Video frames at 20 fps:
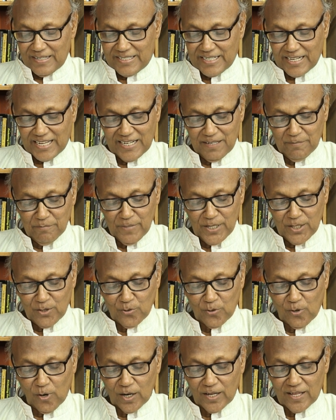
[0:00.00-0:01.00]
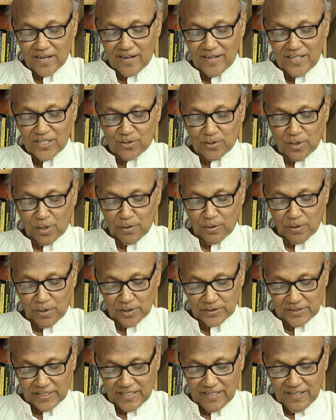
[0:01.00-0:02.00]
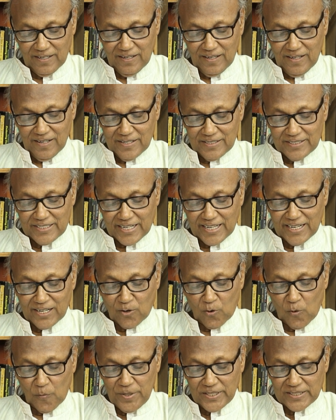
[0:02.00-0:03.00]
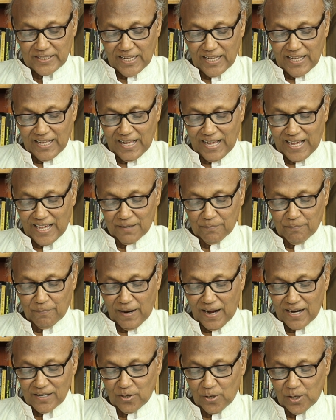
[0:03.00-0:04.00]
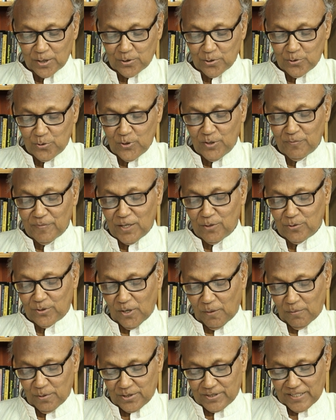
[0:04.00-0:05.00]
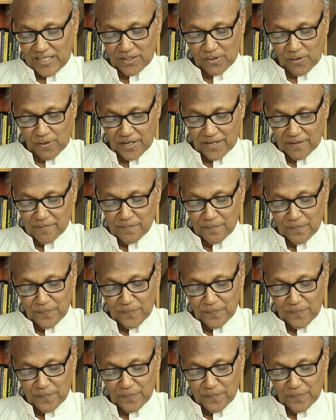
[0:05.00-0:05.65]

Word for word: সেখানে মৃদু গলার নিস্তরঙ্গতা সেখানে কবিতা আর পাঠ হয়তো দুই মেরুতে অবস্থান করে